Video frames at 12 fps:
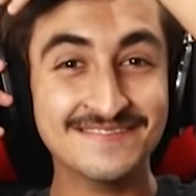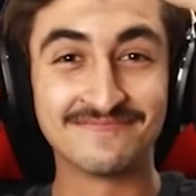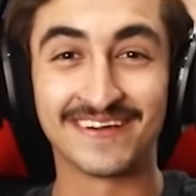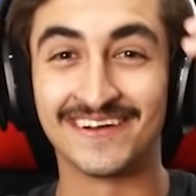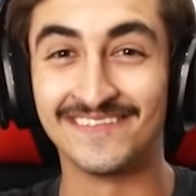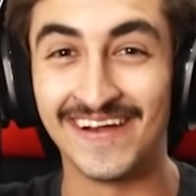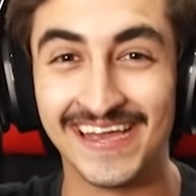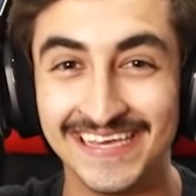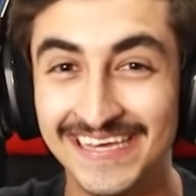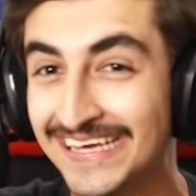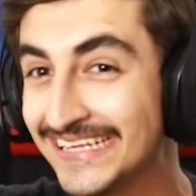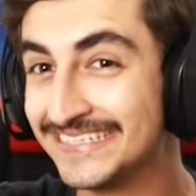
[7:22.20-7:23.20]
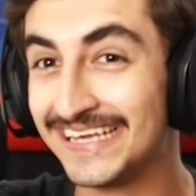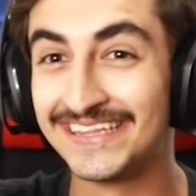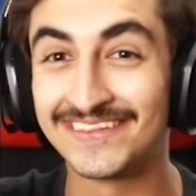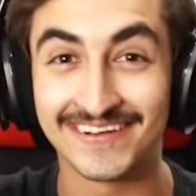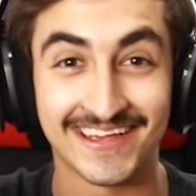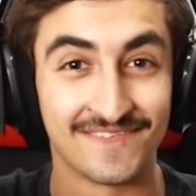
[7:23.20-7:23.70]
Pero, güey,
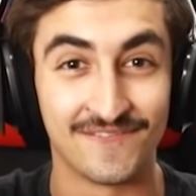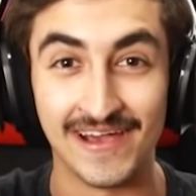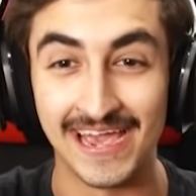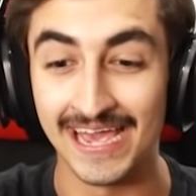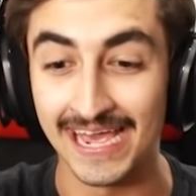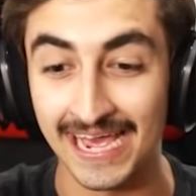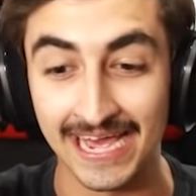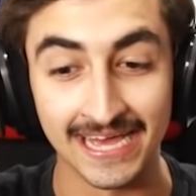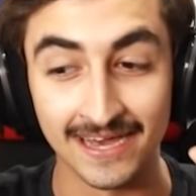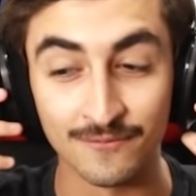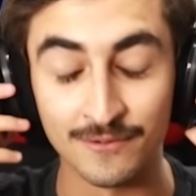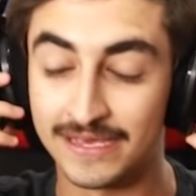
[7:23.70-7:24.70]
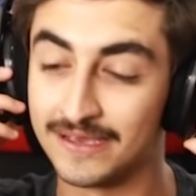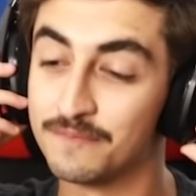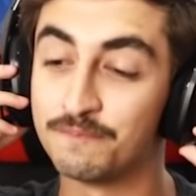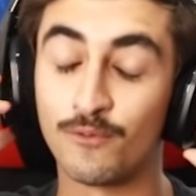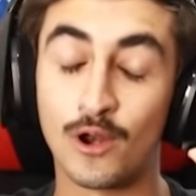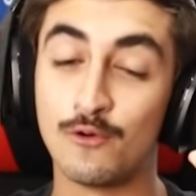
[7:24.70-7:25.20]
siento que fue güey,
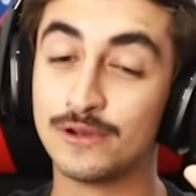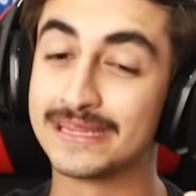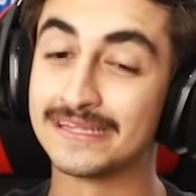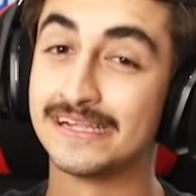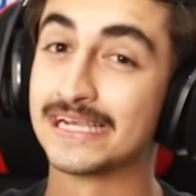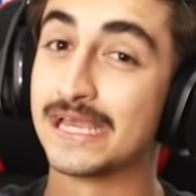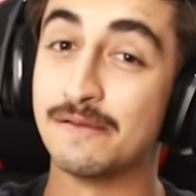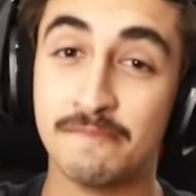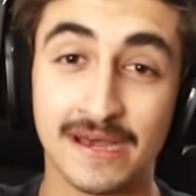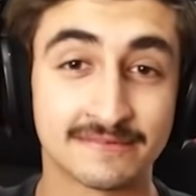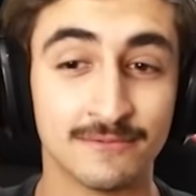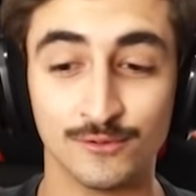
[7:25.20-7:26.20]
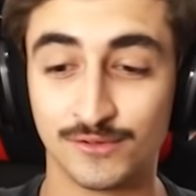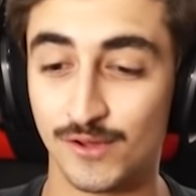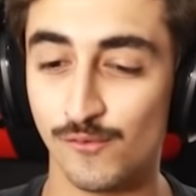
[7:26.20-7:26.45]
por ahorita es el que más me gustó.